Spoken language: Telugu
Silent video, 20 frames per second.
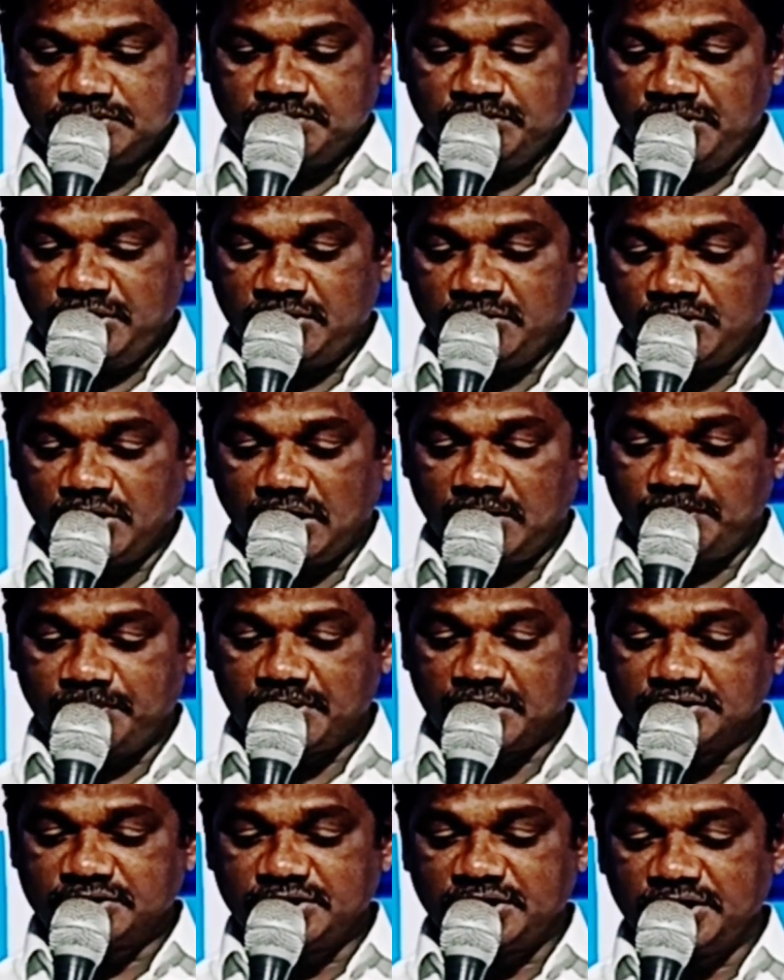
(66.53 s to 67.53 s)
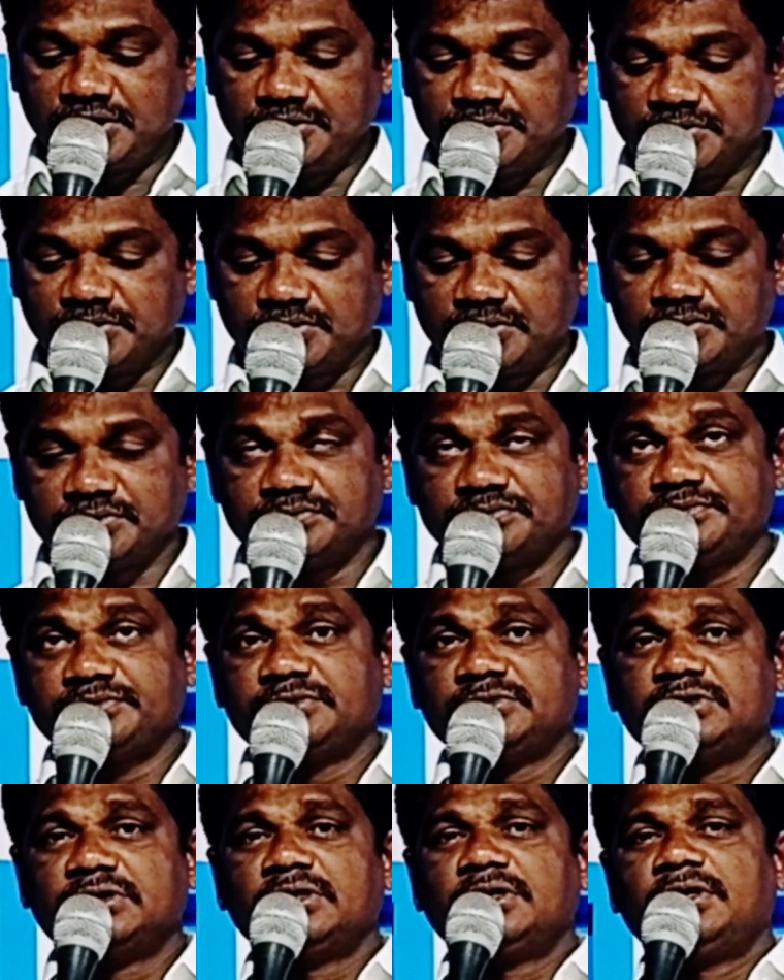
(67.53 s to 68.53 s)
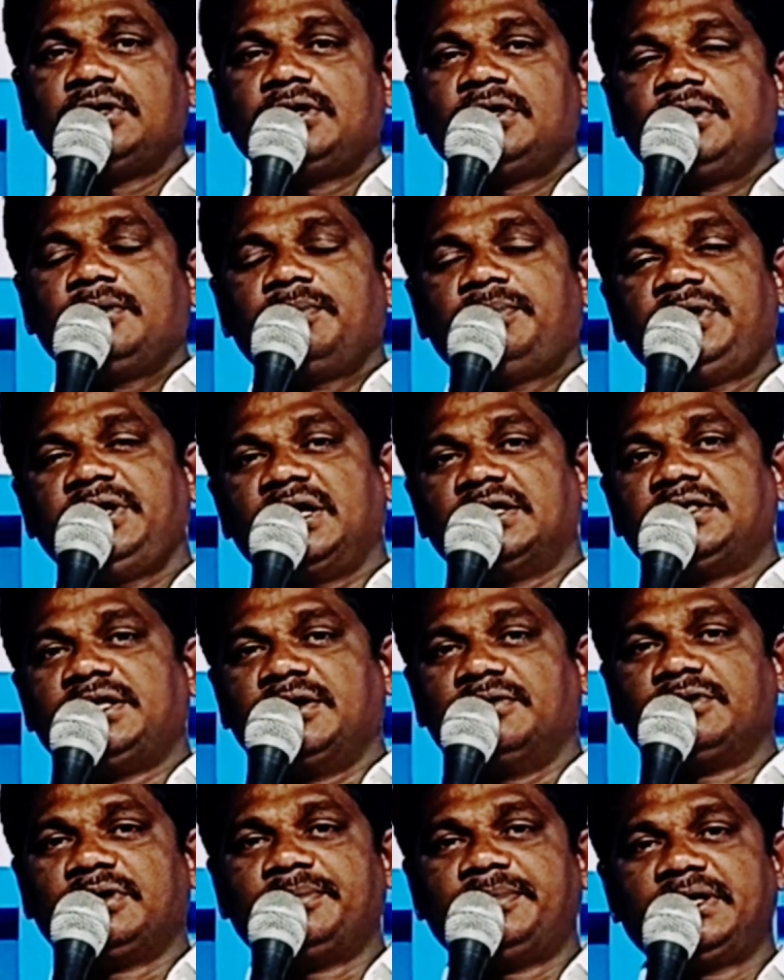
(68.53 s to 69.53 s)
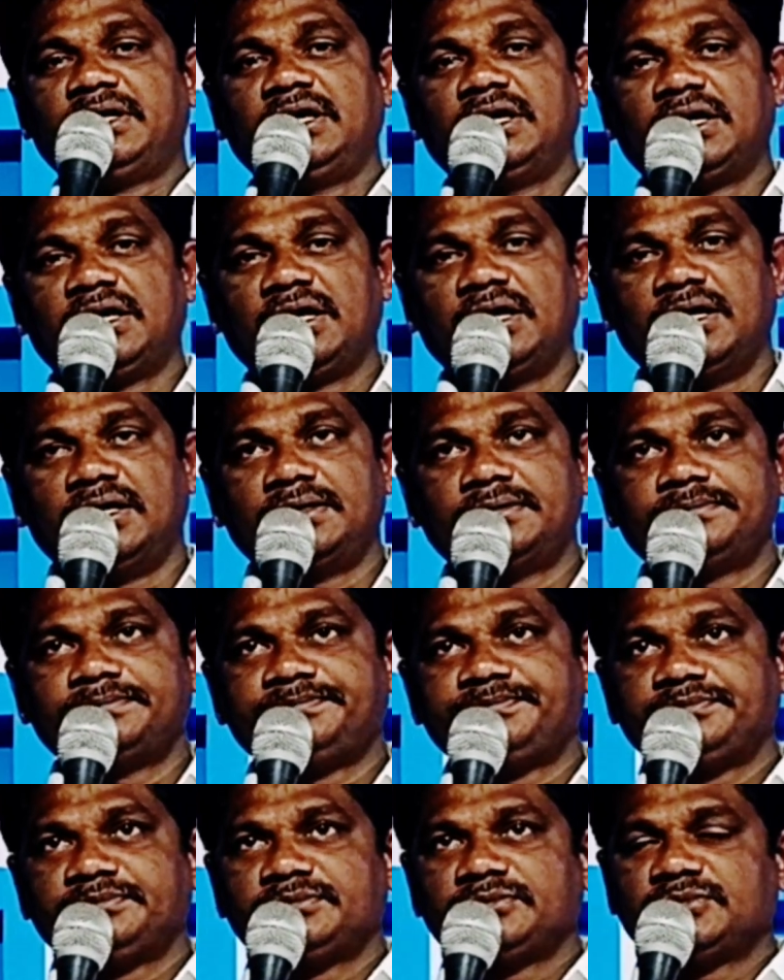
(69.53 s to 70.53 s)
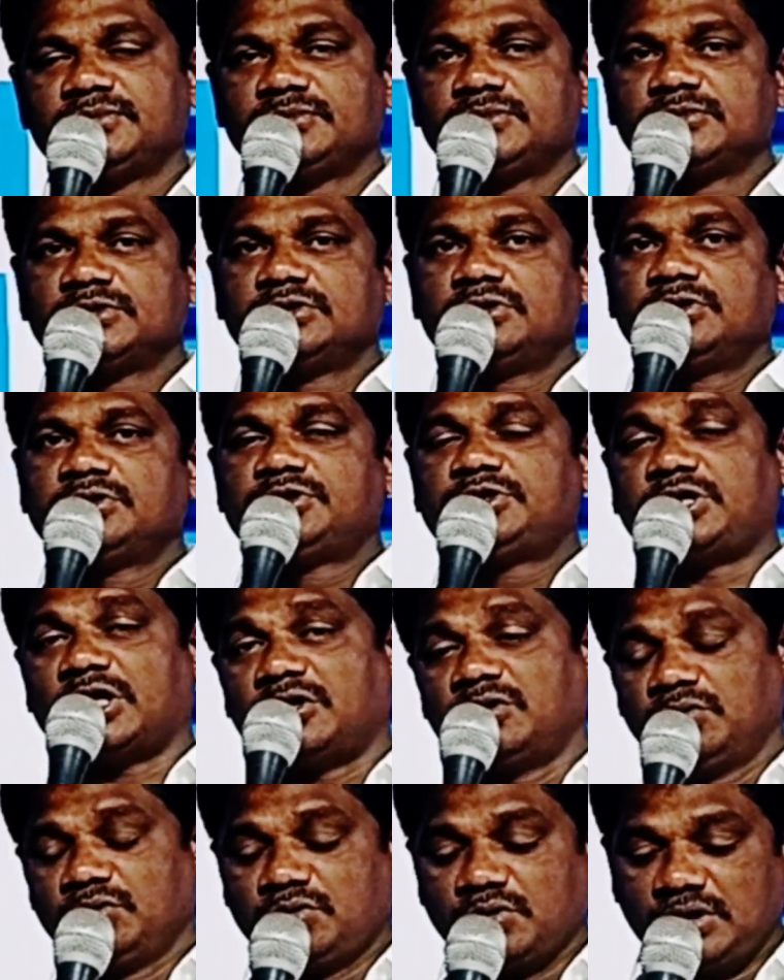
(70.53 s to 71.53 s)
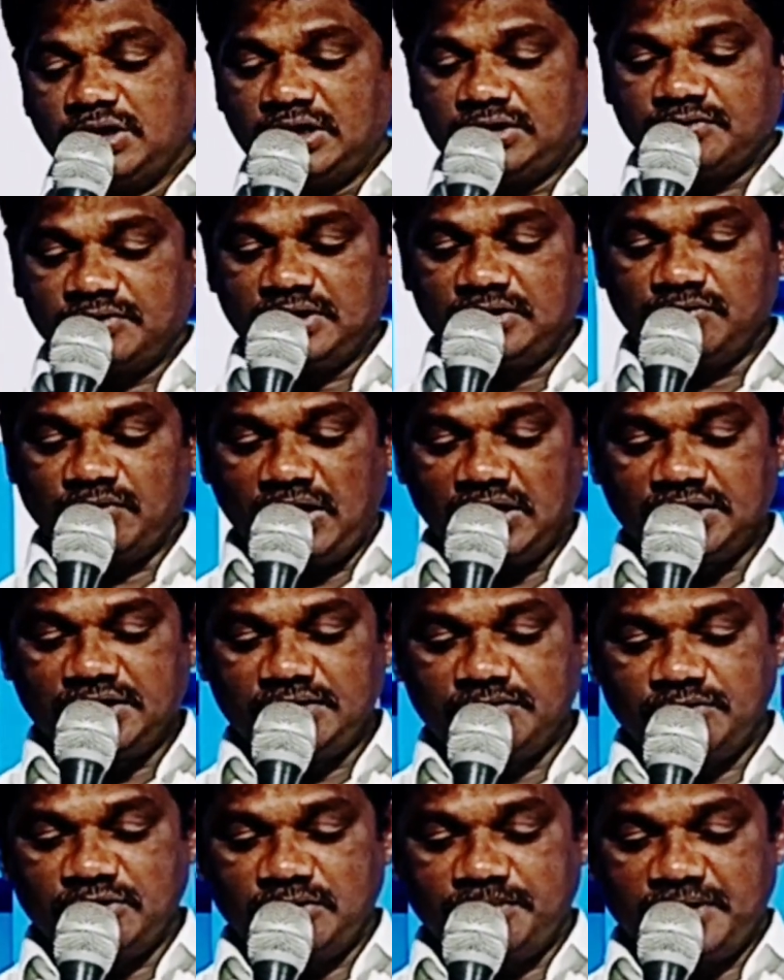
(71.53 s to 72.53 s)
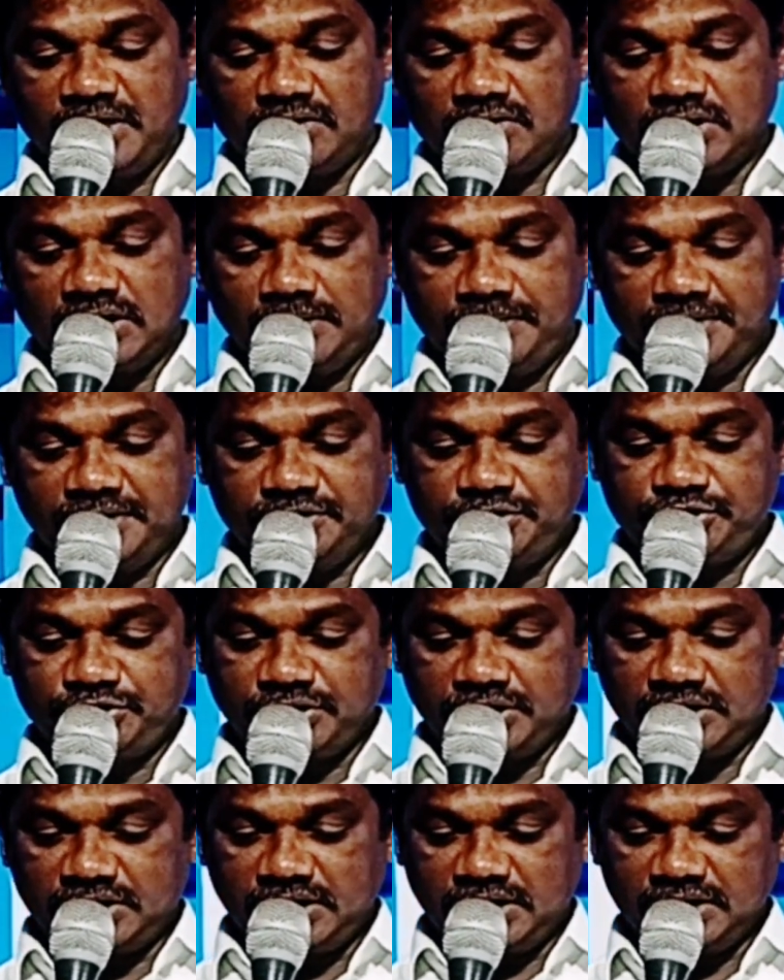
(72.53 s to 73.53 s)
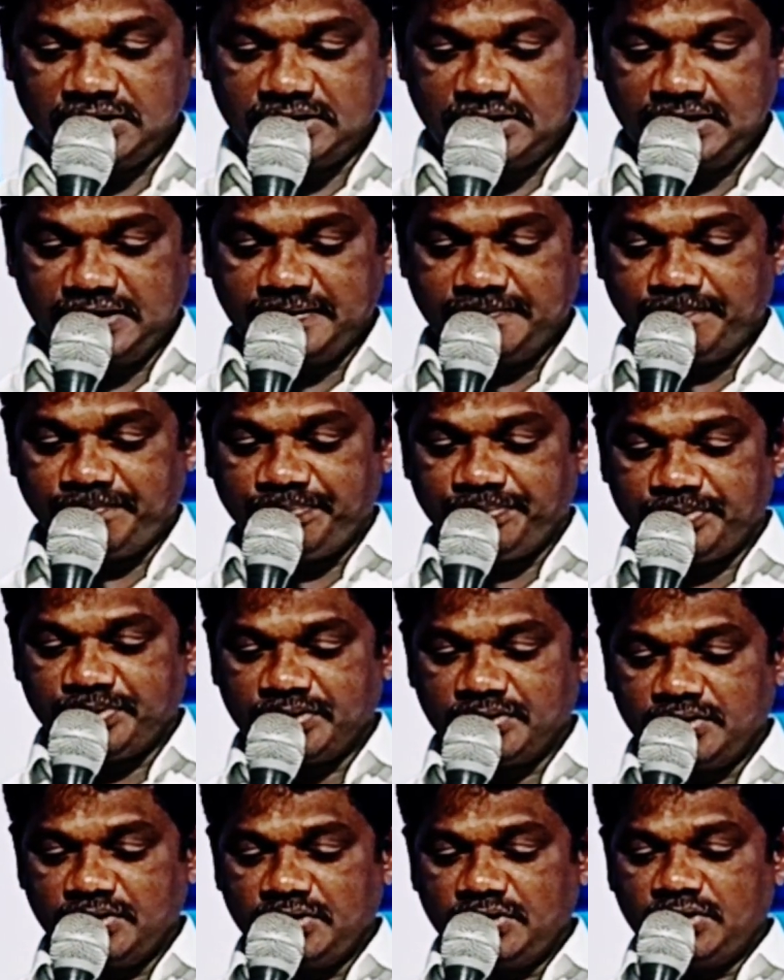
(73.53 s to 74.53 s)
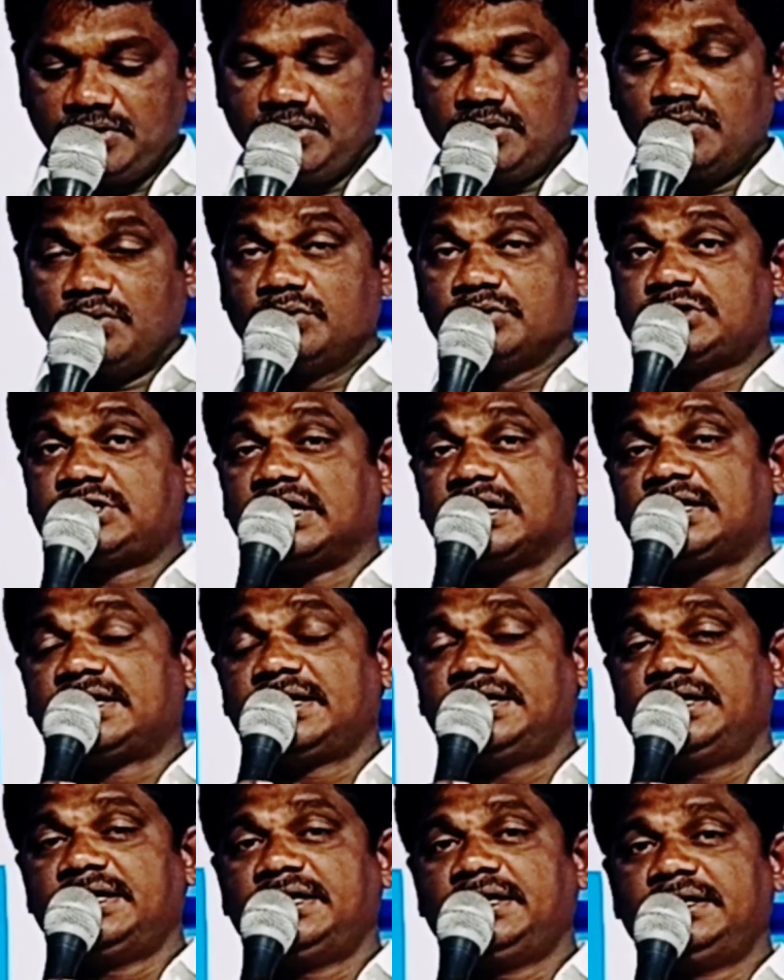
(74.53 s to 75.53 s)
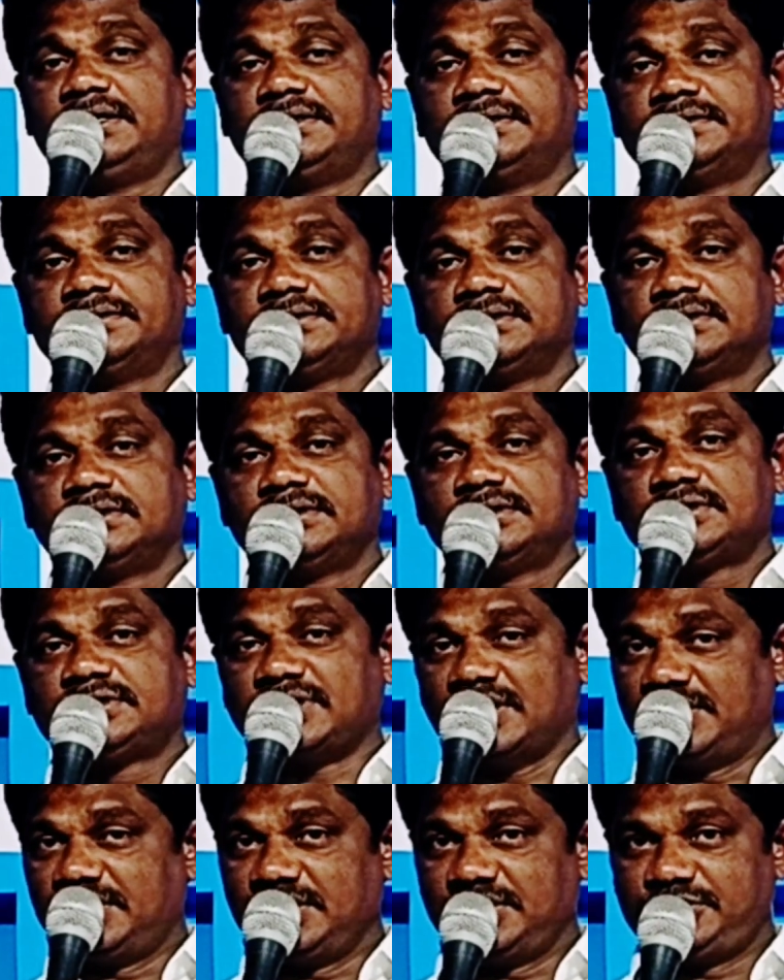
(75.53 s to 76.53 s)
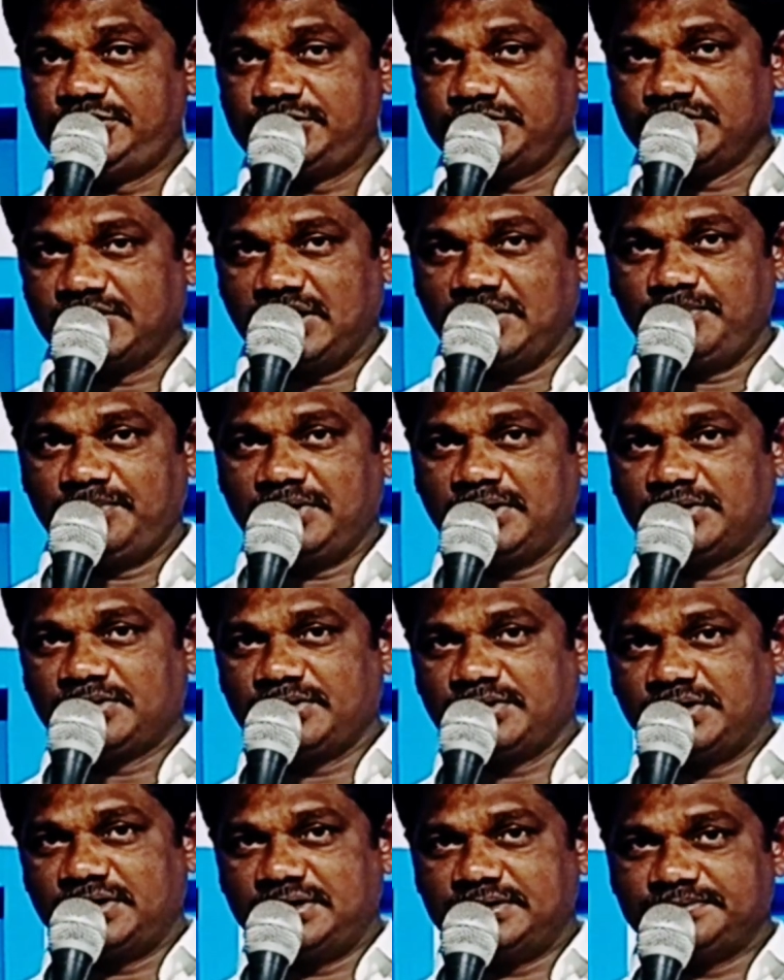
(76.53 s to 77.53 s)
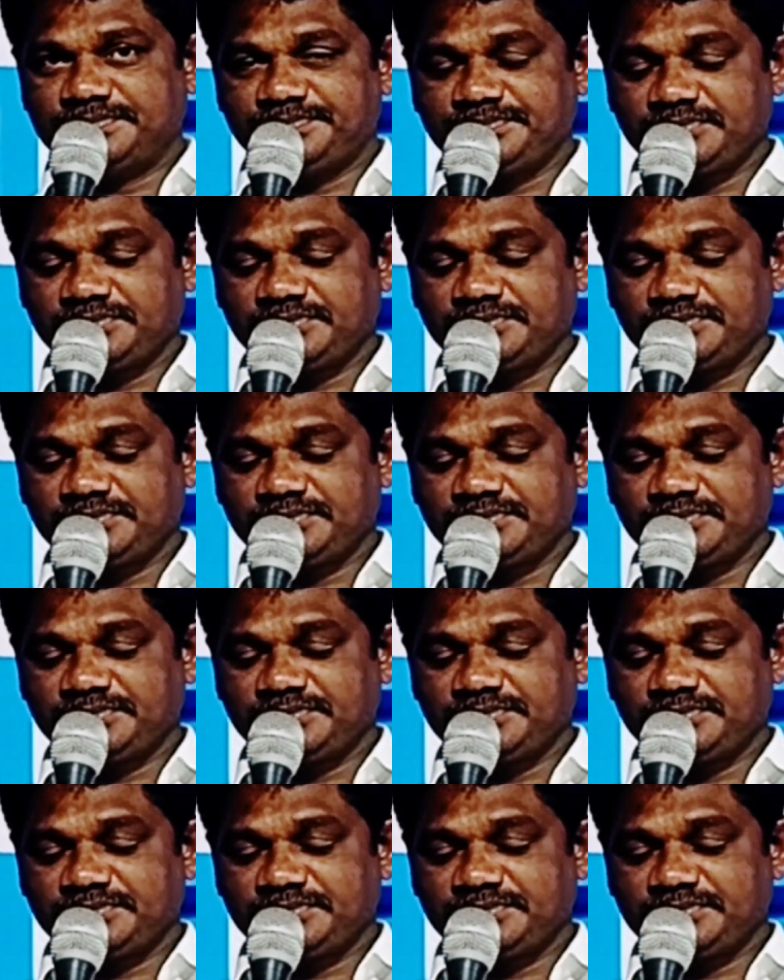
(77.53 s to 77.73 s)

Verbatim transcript: మీరు నా ప్రజల ఎందురు ప్రియ దేవుని బిడ్డలారా చదువుకున్నటువంటి వాక్యంలో మనం గమనించినట్లయితే ఓ చక్కని సందేశం కనపడుతుంది